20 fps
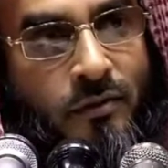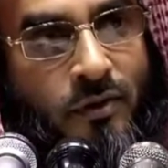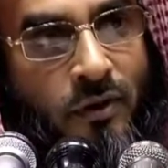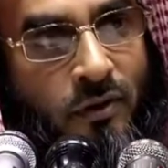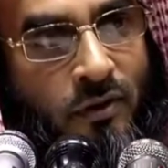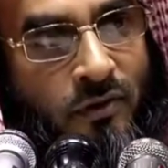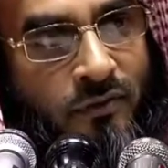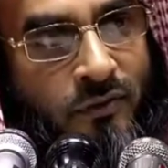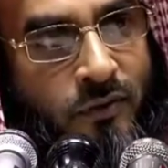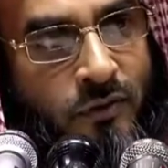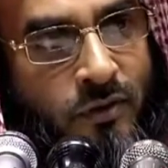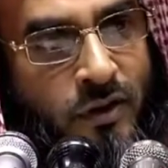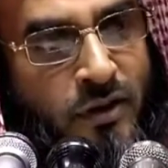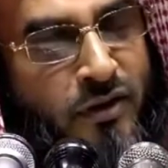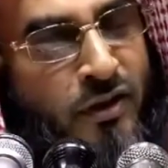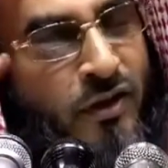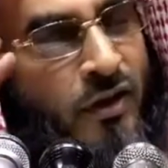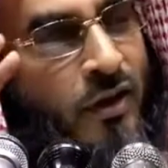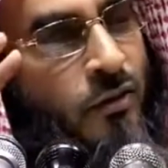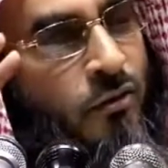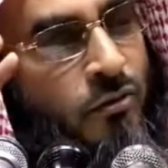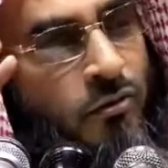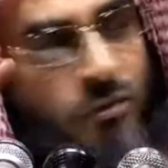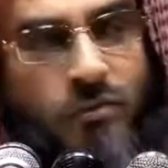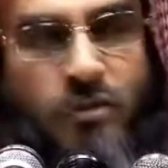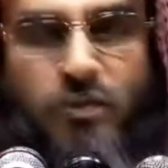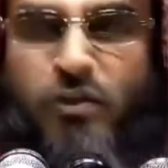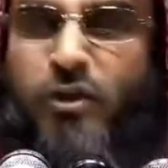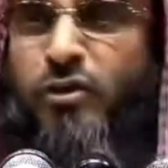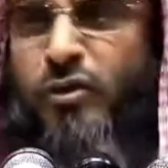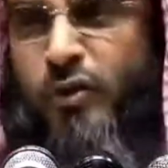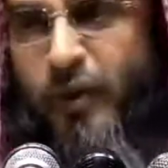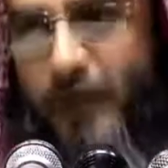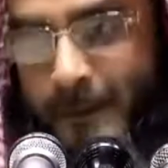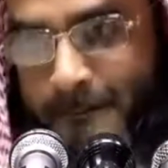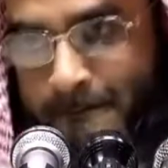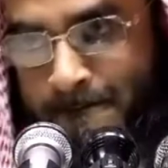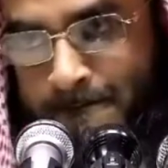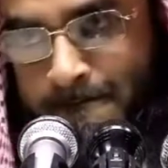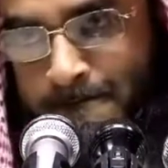সাহেল ফাউজান না দুটোতে দ্বন্দ্ব
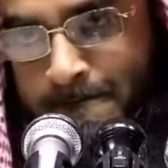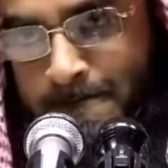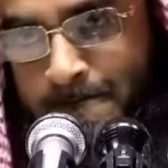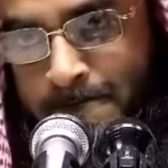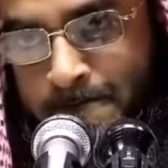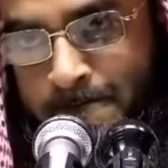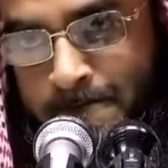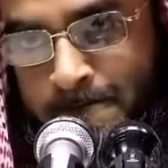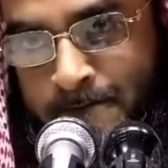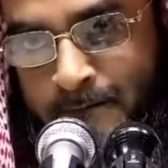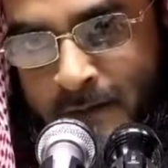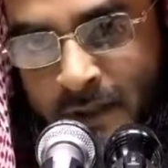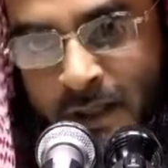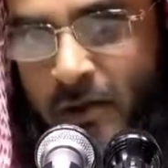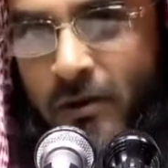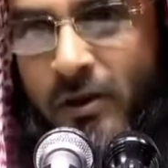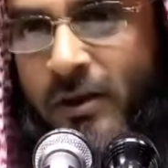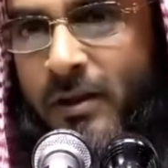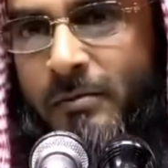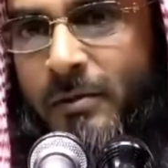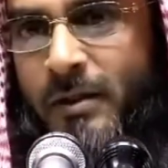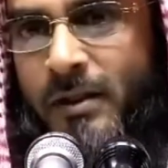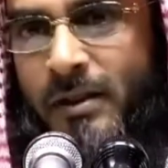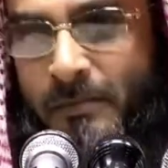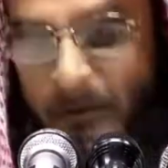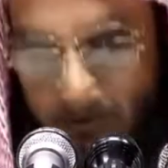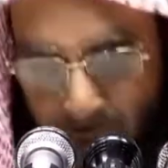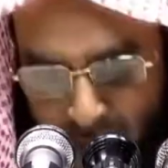নেই কে কথা বলতে